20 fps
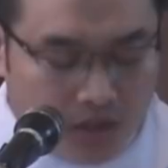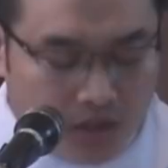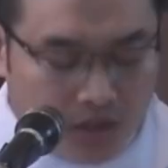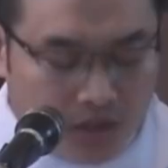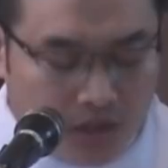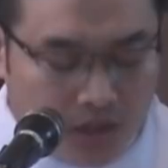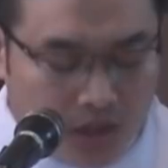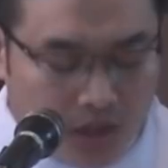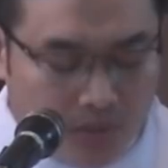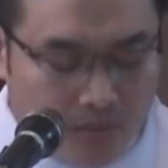
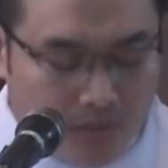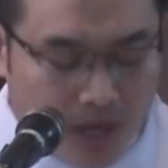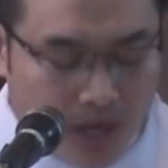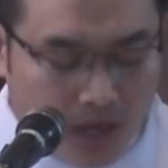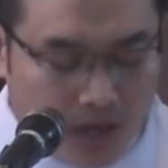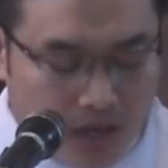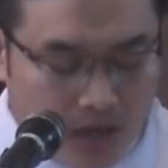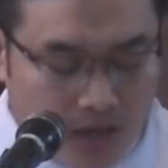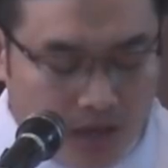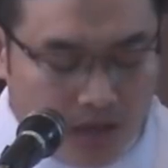thưa
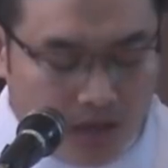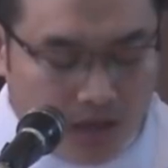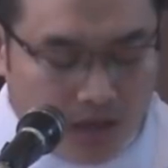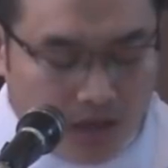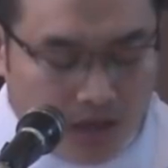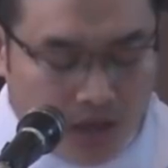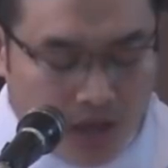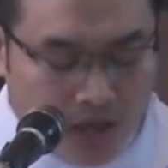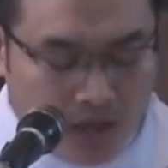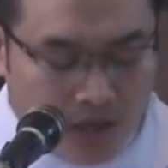bà
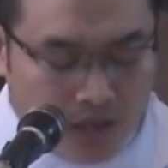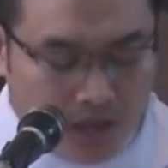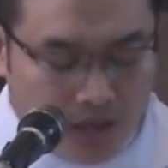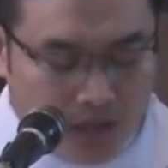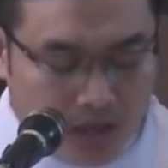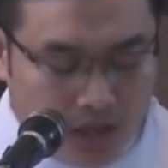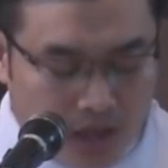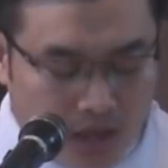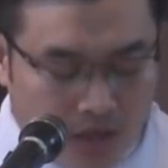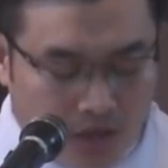đây
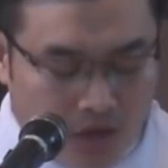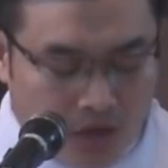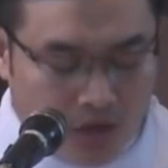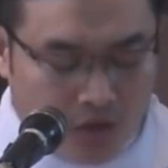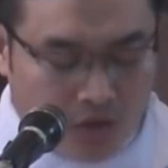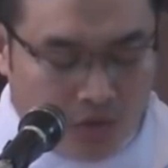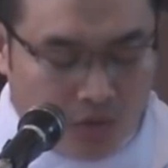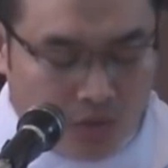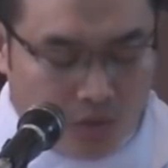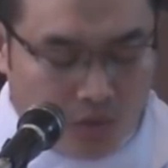là
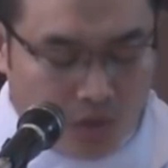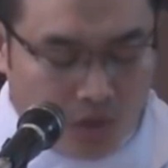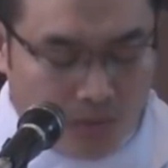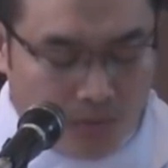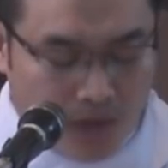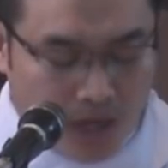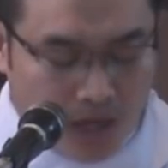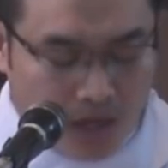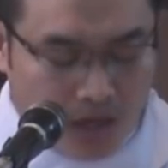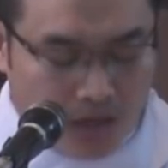con của
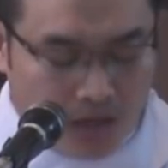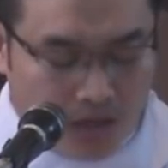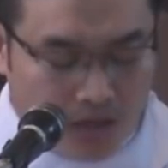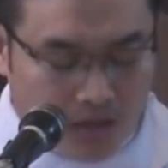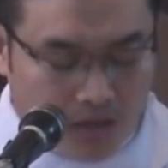bà